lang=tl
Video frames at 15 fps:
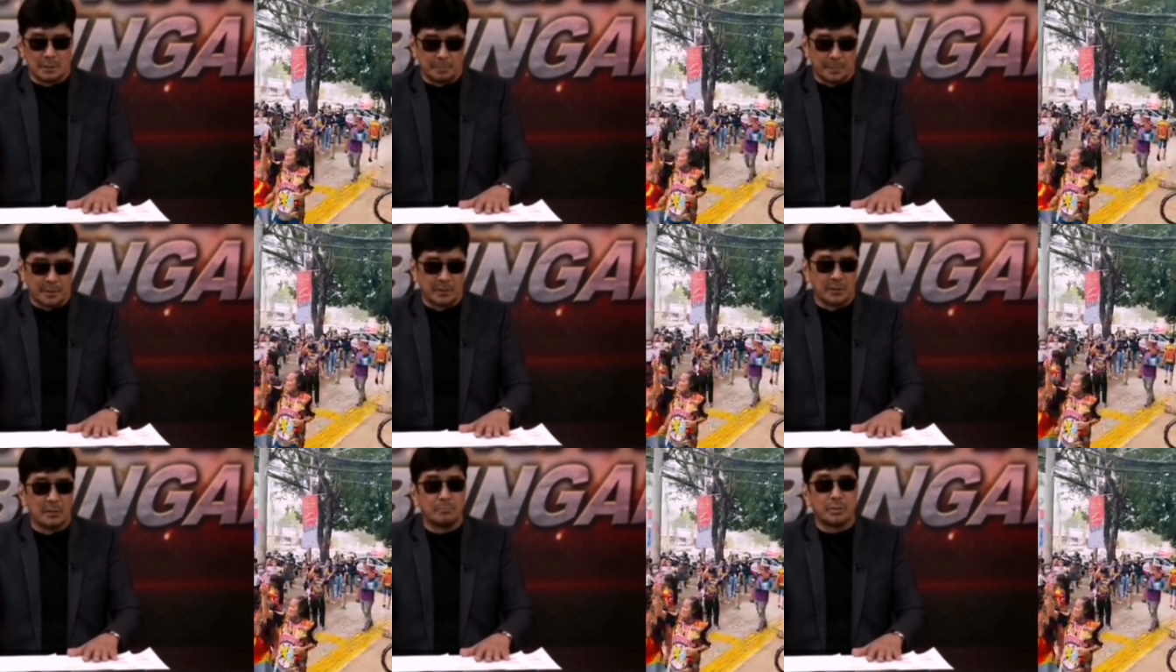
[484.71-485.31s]
Na,
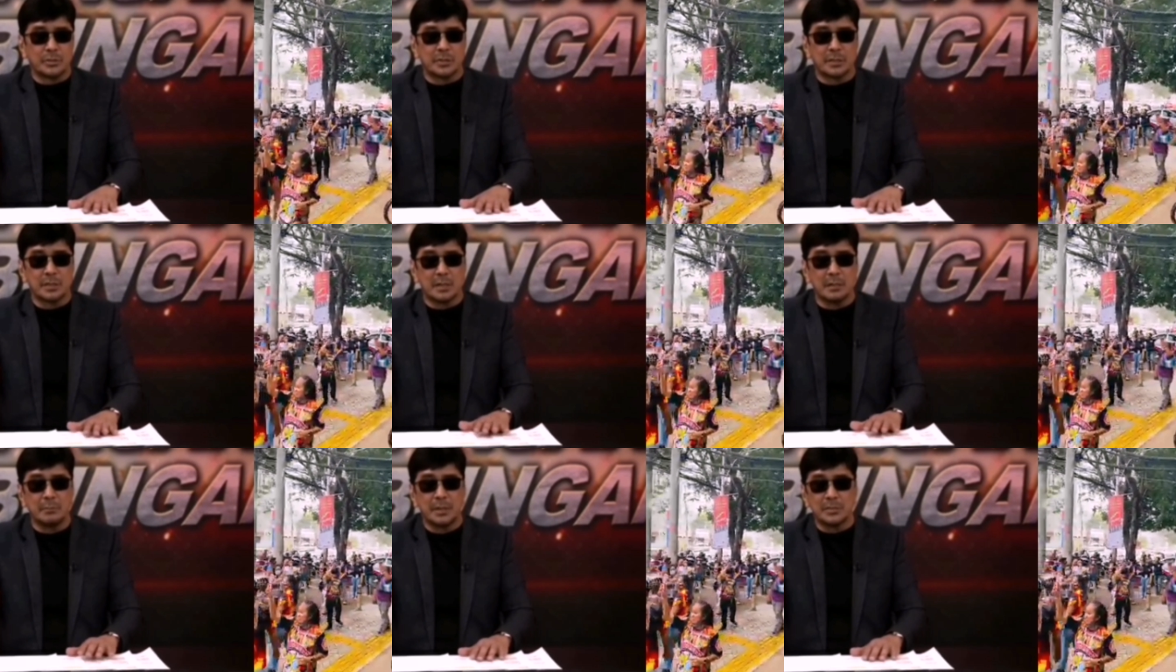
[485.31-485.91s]
nag-imbestiga
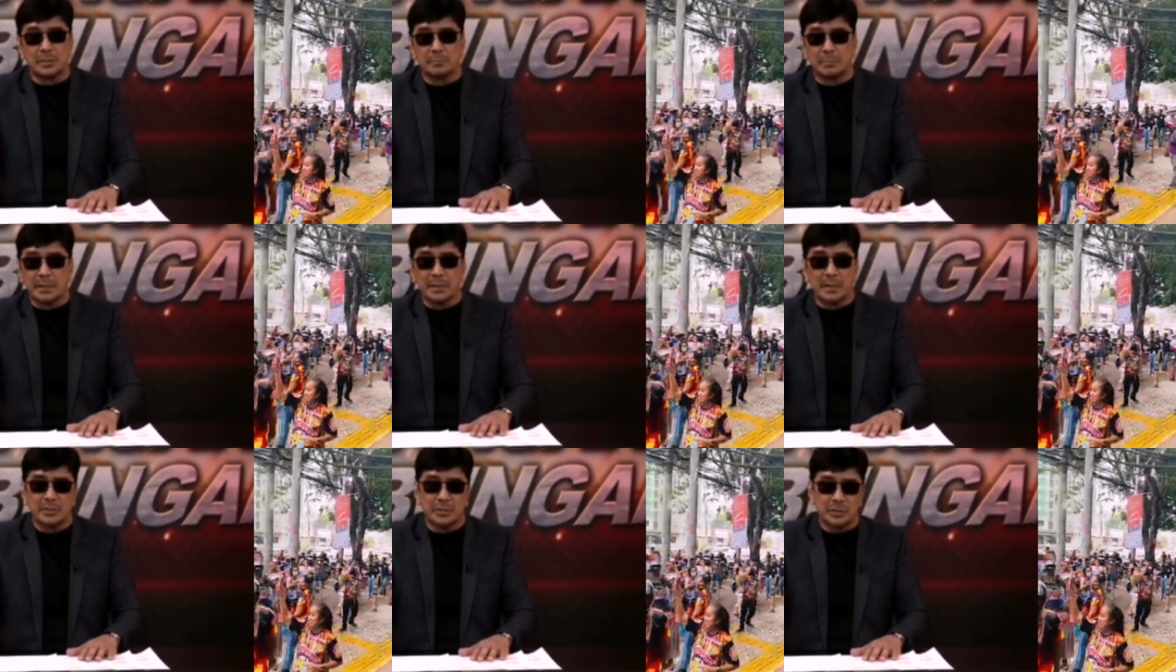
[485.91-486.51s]
kami sa
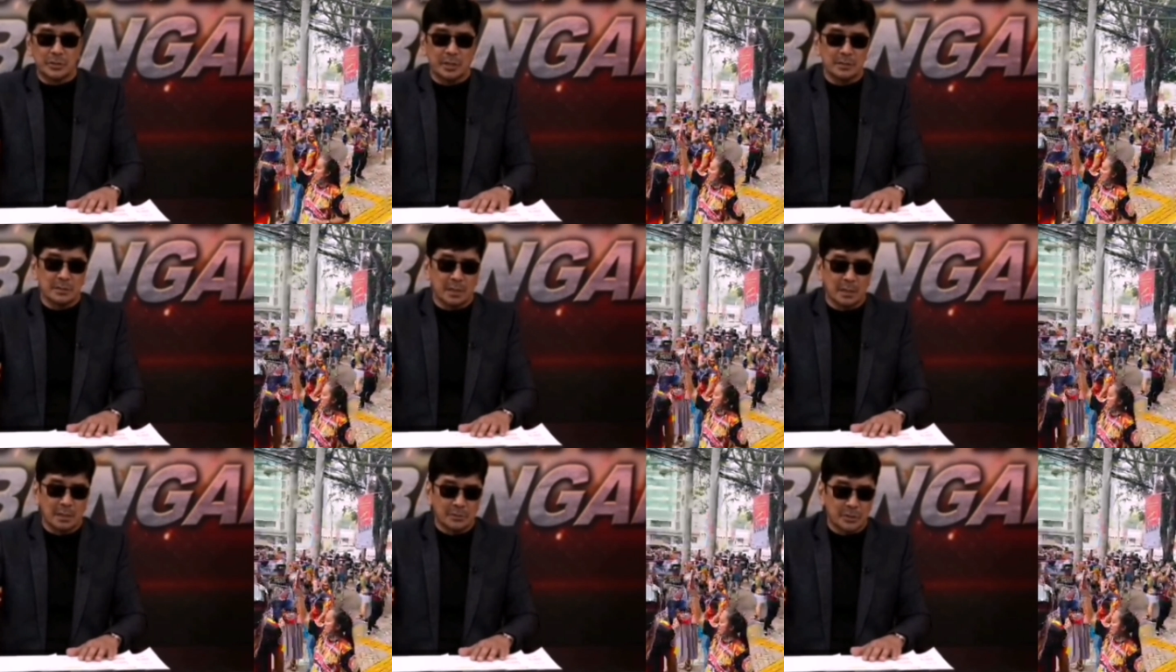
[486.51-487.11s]
barangay sa
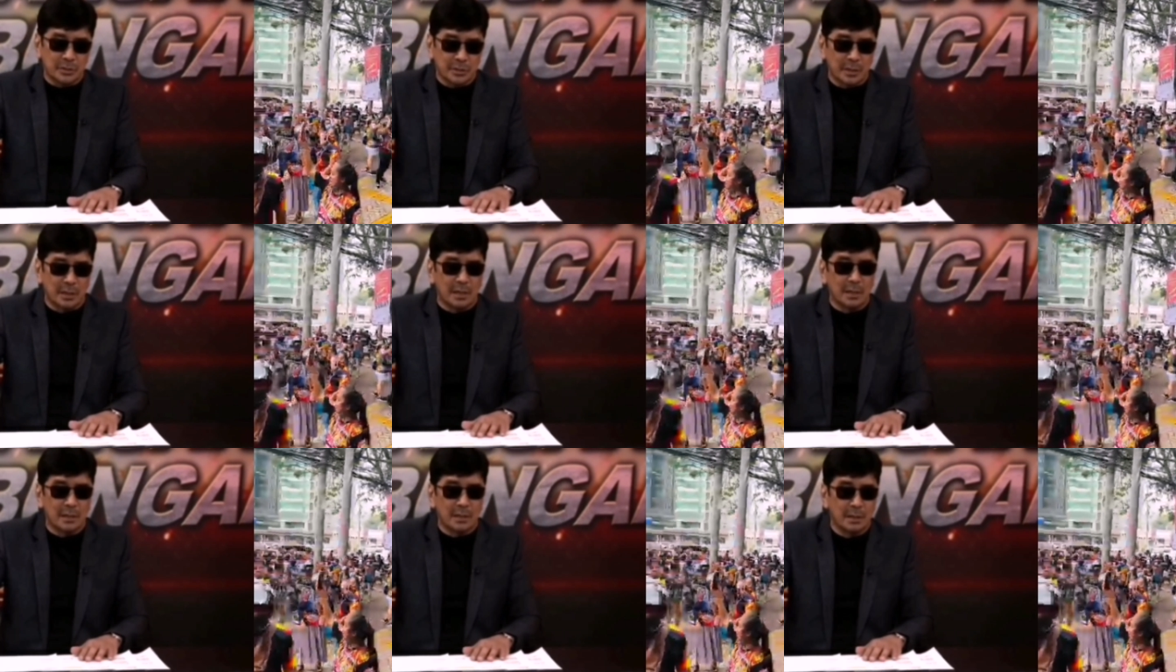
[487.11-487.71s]
Santa,
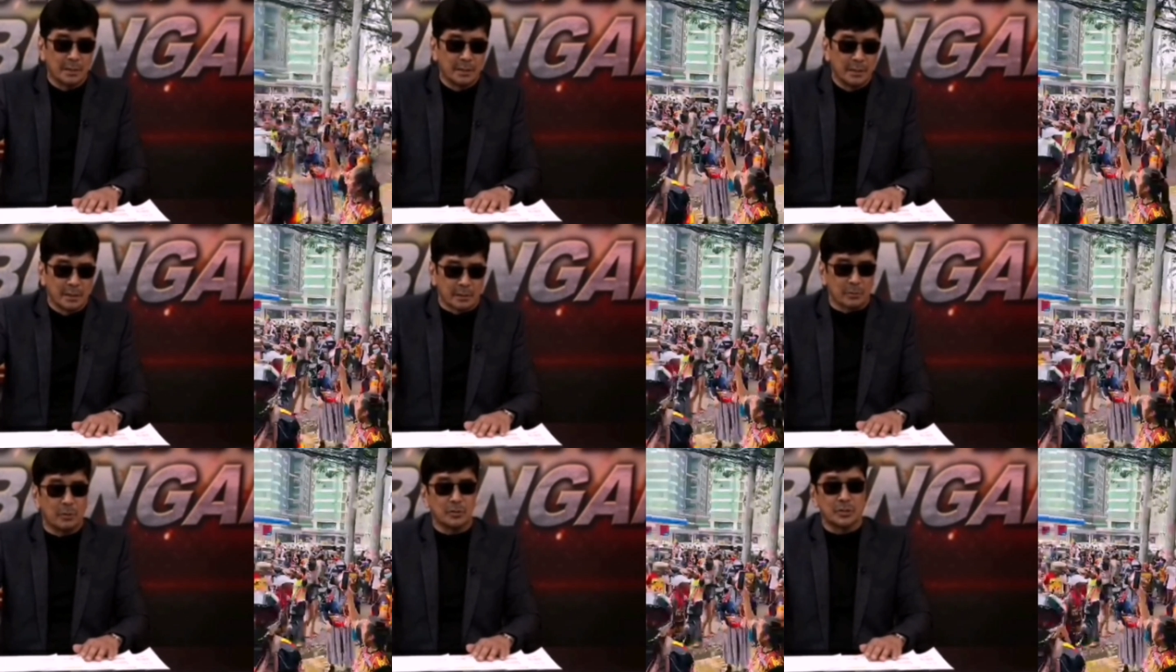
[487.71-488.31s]
Santa
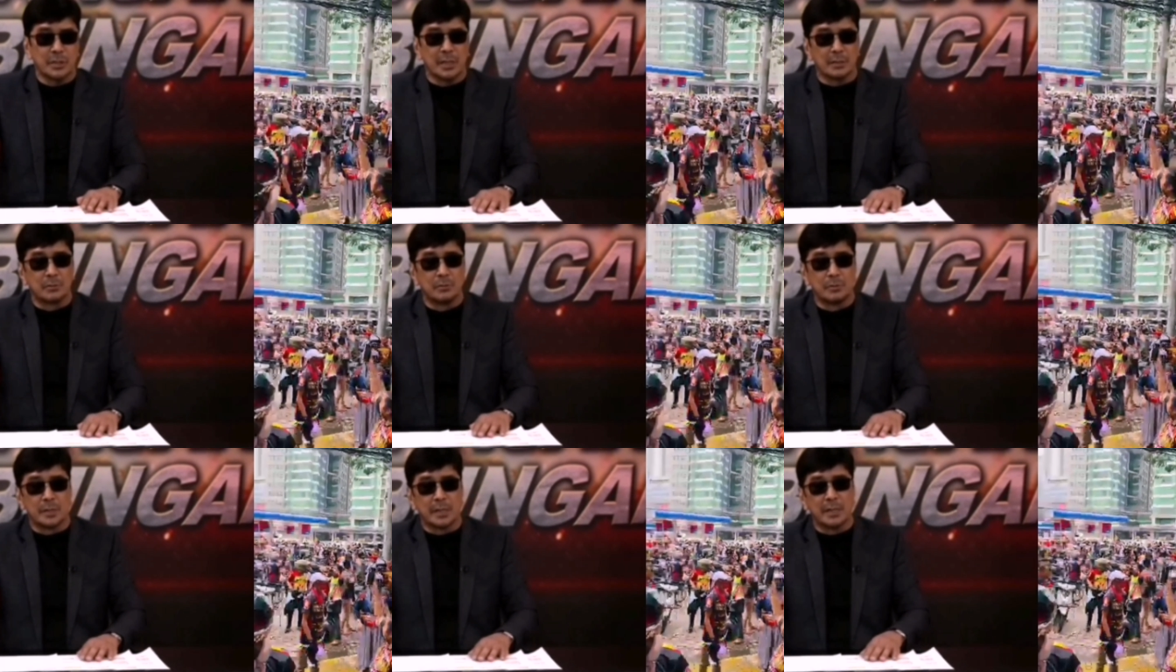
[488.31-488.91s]
Rosa,
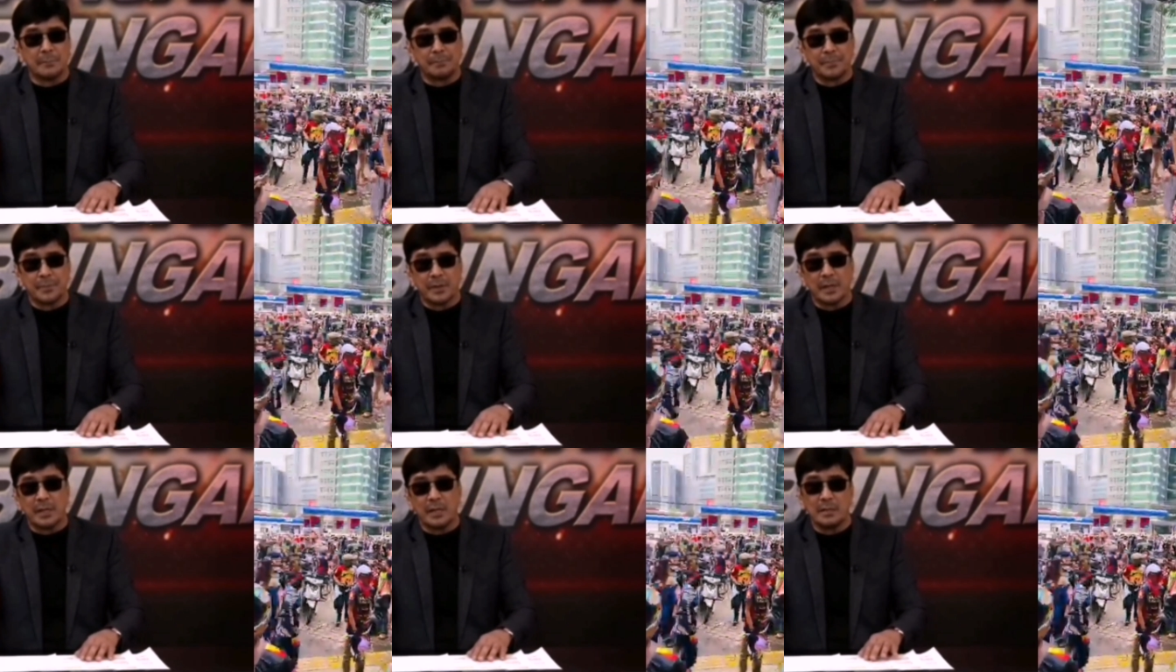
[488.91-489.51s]
Laguna,
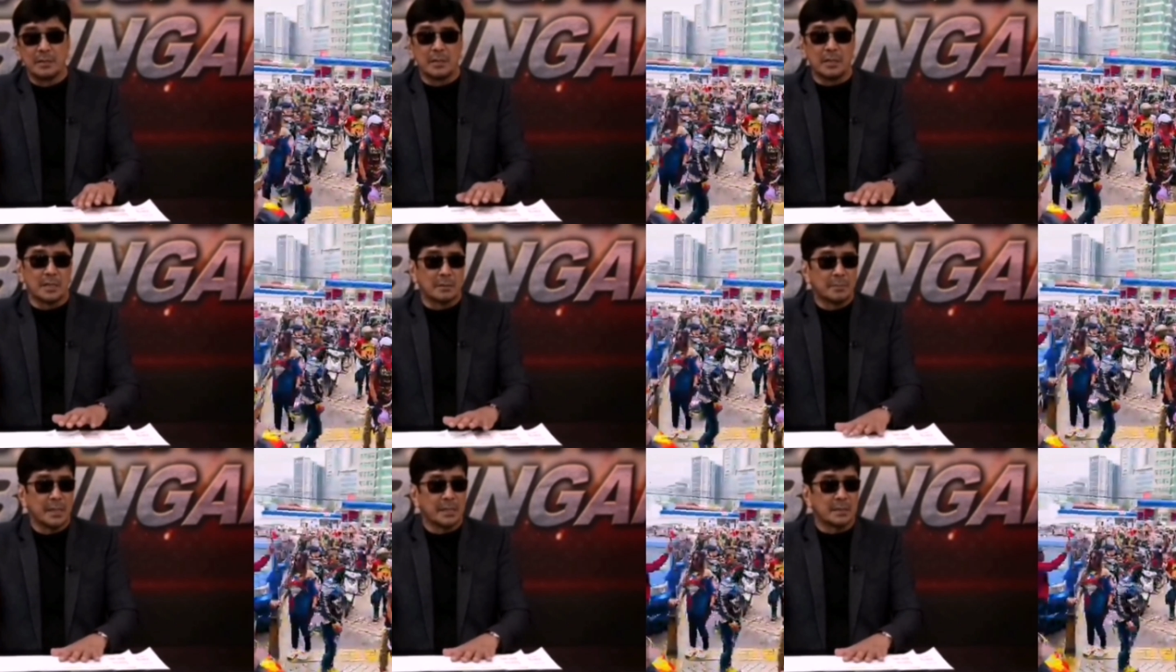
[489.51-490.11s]
eh hindi
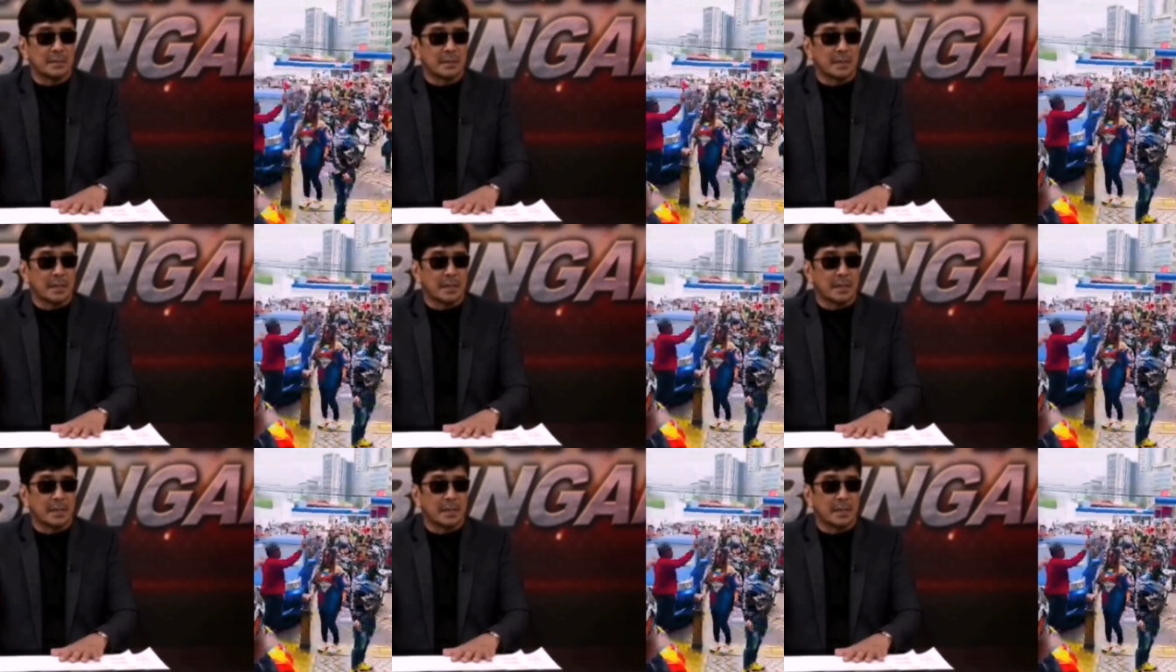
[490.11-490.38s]
naman.